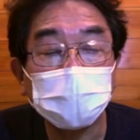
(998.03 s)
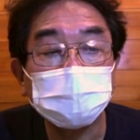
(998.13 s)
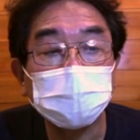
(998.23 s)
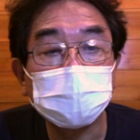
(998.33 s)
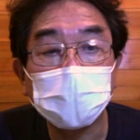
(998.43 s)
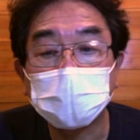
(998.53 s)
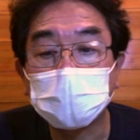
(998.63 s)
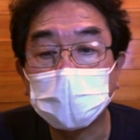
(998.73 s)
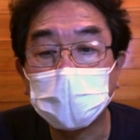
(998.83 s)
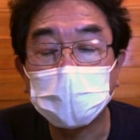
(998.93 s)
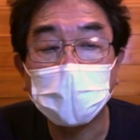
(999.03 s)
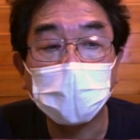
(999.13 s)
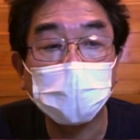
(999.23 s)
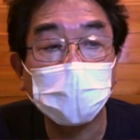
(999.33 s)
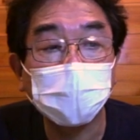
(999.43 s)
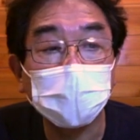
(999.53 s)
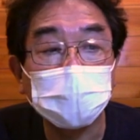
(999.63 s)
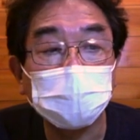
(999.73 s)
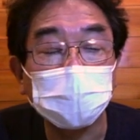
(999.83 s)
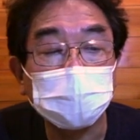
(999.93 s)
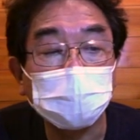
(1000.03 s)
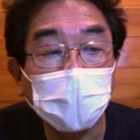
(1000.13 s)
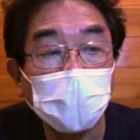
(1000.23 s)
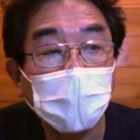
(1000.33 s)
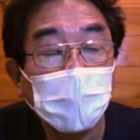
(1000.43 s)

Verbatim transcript: 釣りスタートができたらやっぱり理想ですよね。